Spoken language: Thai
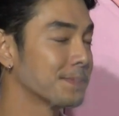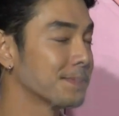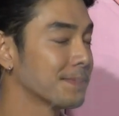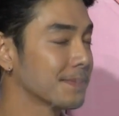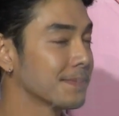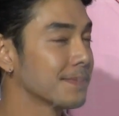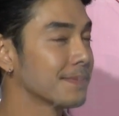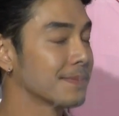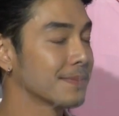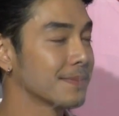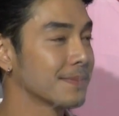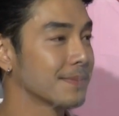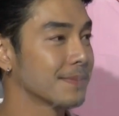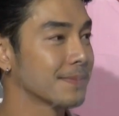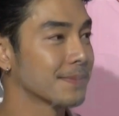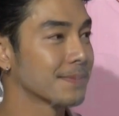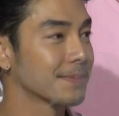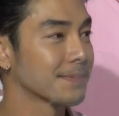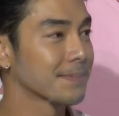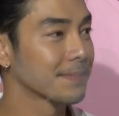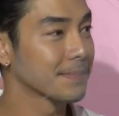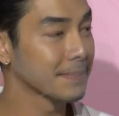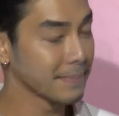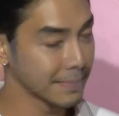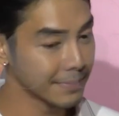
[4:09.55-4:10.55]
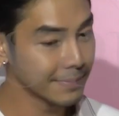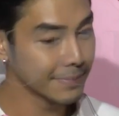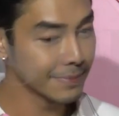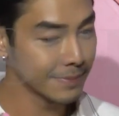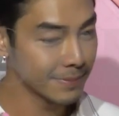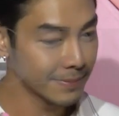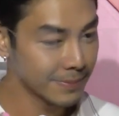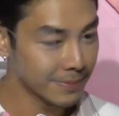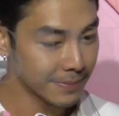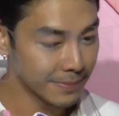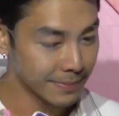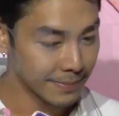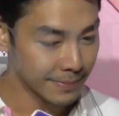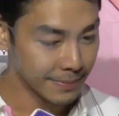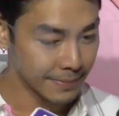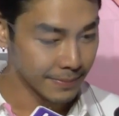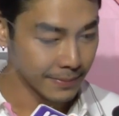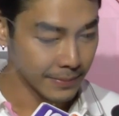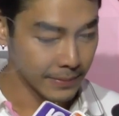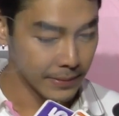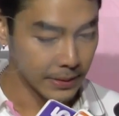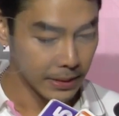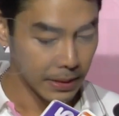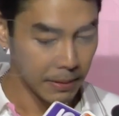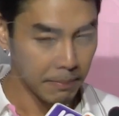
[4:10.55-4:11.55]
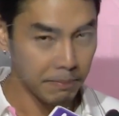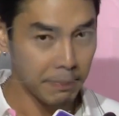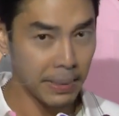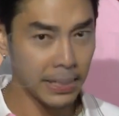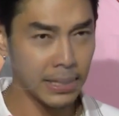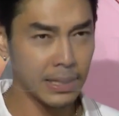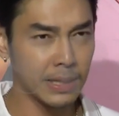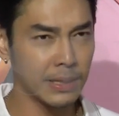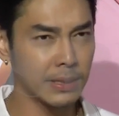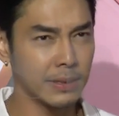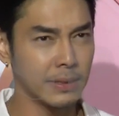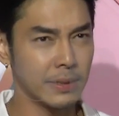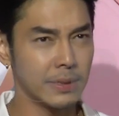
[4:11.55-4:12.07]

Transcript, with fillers: เป็นคดีแพ่งเราเรียกไปเท่าไหร่ครับ เป็น